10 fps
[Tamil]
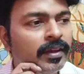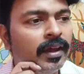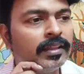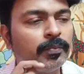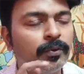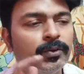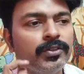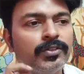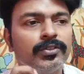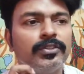இந்த பொண்ணு
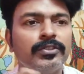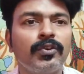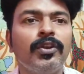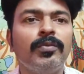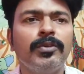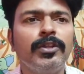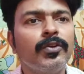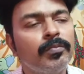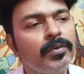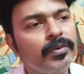சொல்லும் போதே
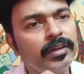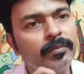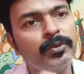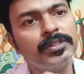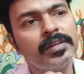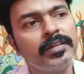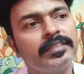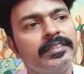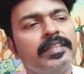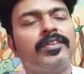ரொம்பவே எமோஷனல்
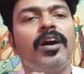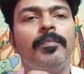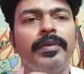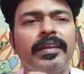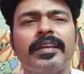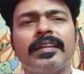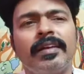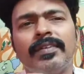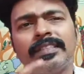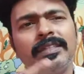ஆகிடுச்சு இந்த டாபிக் எனக்கு
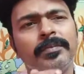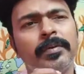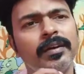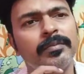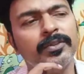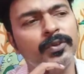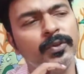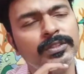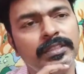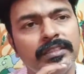நான் ஃபஸ்ட்டு பார்க்கும்போது
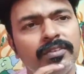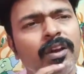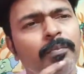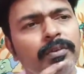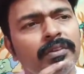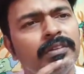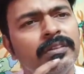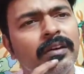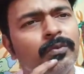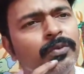யோசித்தேன் இந்த டாபிக் வந்து
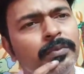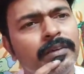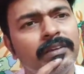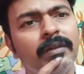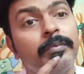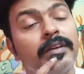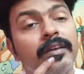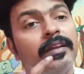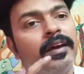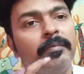அவ்வளோ பெரிய டாபிக்
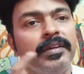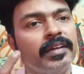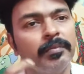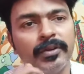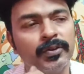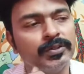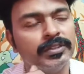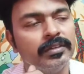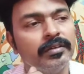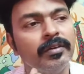இல்லை அப்படின்ற மாதிரி
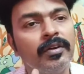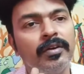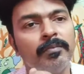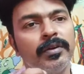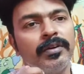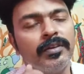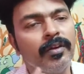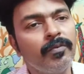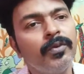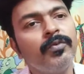யோசித்தேன் பட்
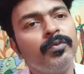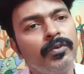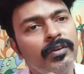எவ்வளவு